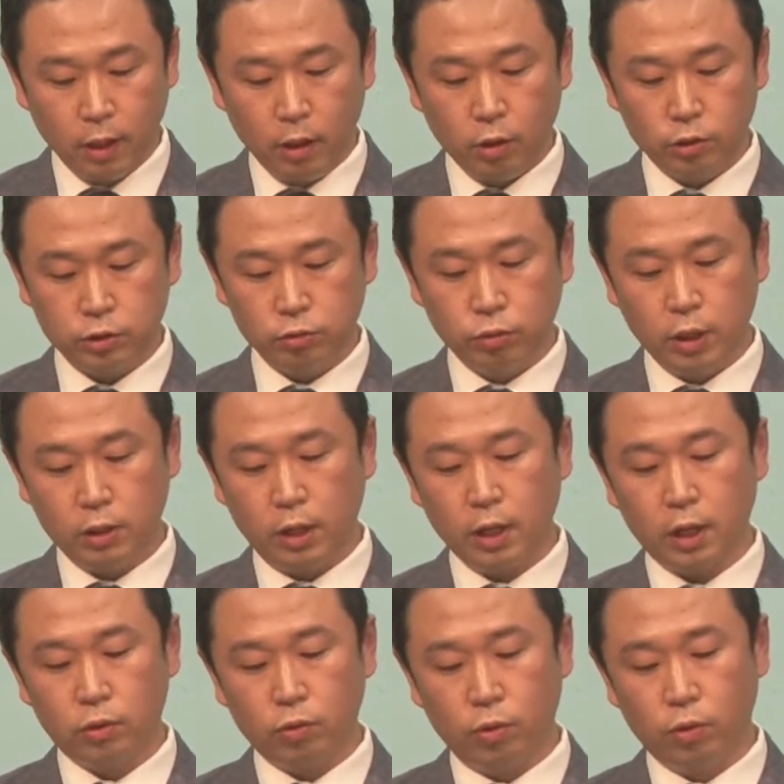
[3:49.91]
이것은
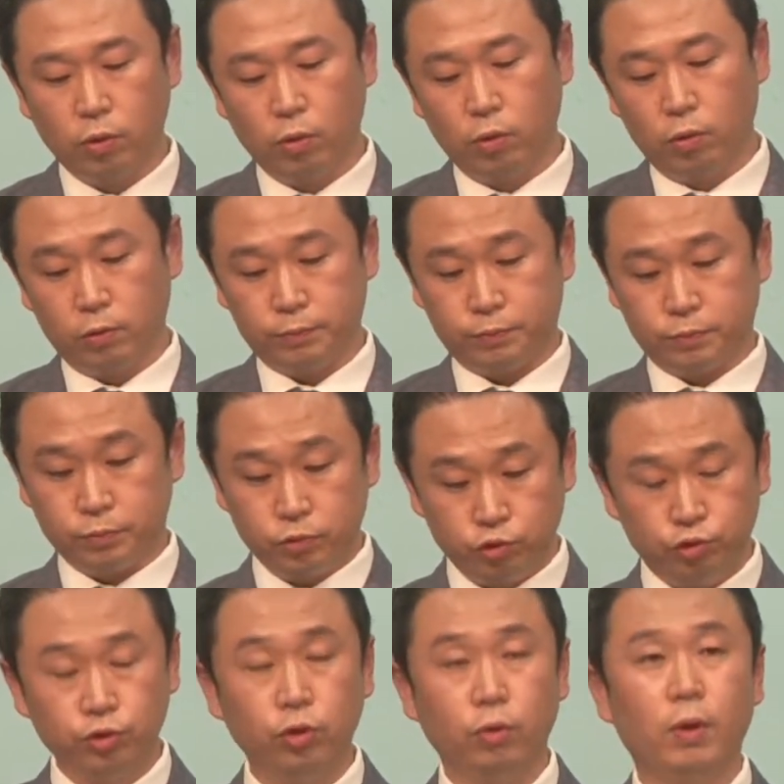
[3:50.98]
우리들에게도 어,
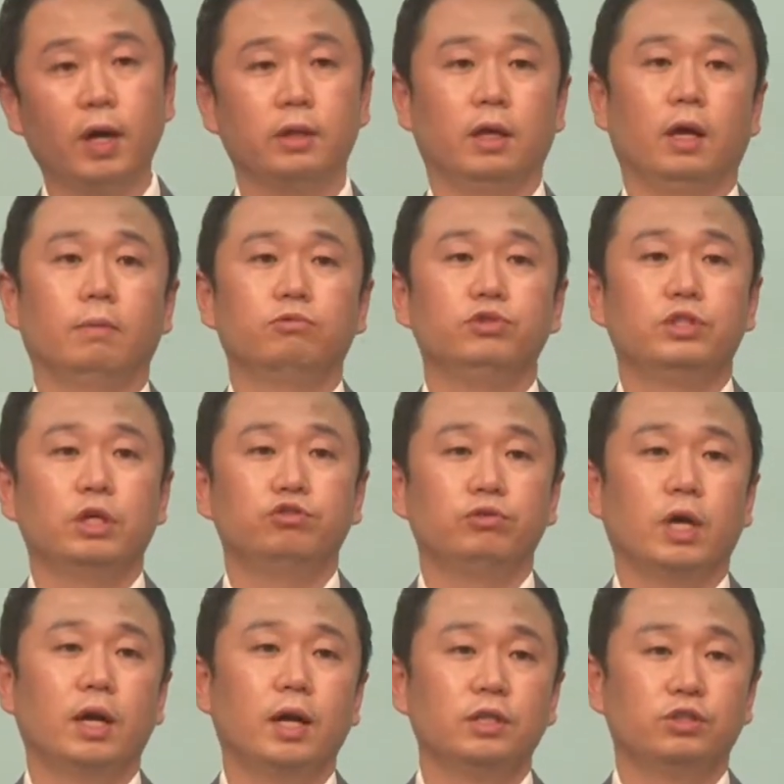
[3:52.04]
중요한 예, 문제
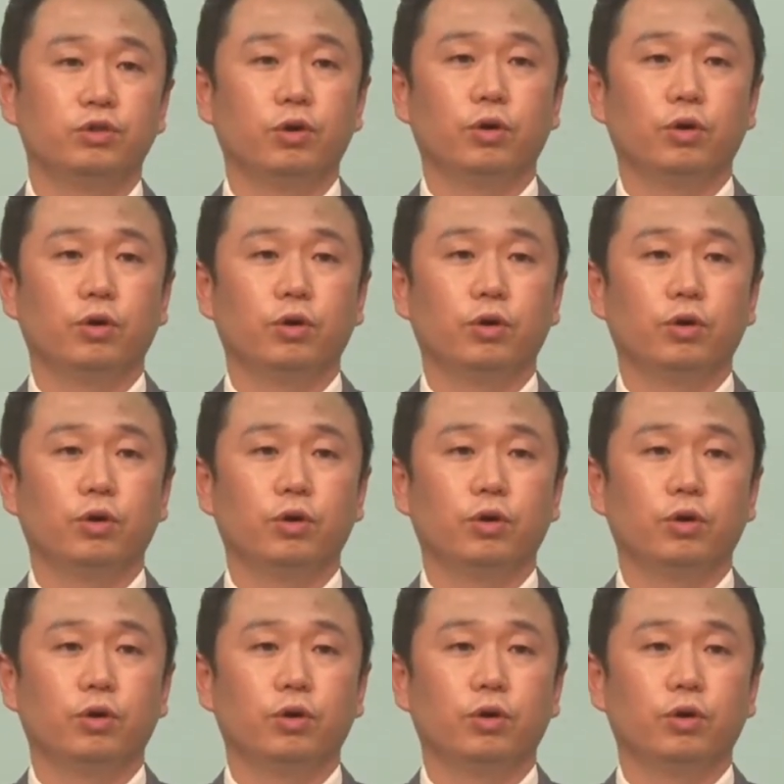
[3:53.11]
중의 하나지요.